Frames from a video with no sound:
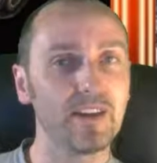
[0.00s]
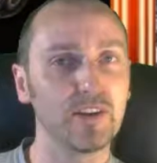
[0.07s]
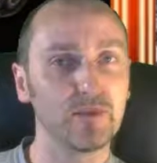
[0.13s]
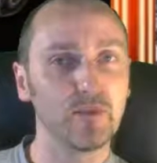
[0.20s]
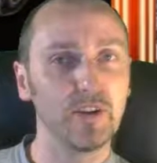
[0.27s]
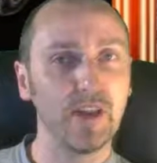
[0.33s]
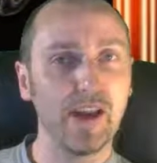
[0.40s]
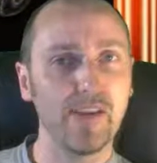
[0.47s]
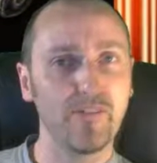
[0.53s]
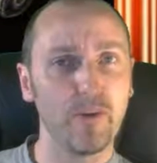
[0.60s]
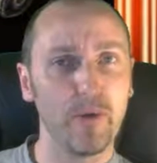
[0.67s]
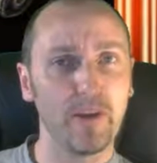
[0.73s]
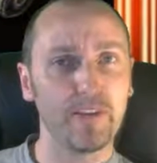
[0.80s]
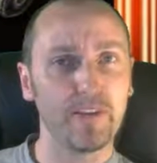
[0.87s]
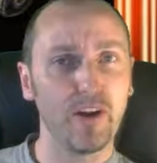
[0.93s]
Ich würde einfach
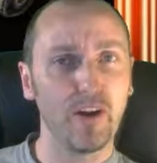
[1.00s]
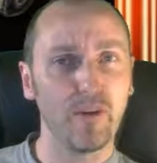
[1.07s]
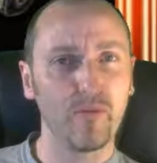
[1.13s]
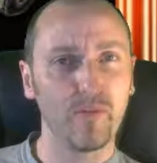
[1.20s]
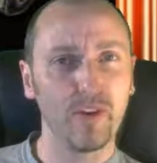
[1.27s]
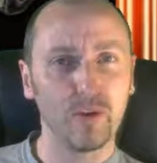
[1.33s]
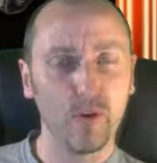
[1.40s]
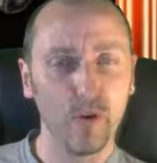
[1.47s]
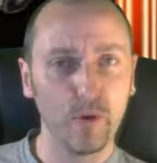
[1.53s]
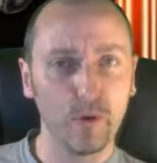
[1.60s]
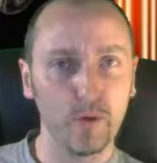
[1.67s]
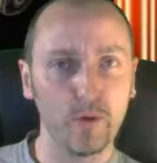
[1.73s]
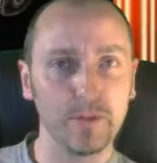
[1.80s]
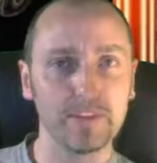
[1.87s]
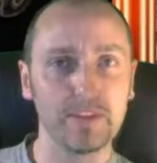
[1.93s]
mal sagen, wir
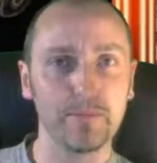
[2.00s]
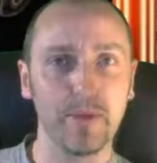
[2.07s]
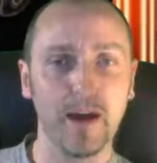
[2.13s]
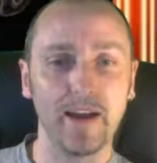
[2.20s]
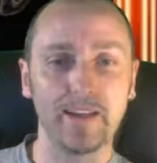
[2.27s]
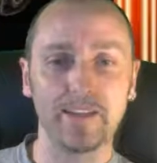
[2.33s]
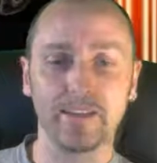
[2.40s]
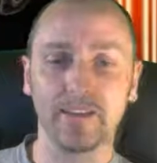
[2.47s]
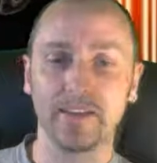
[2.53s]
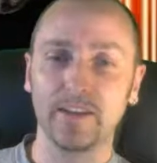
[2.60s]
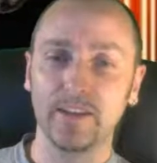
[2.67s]
gucken uns die mal an.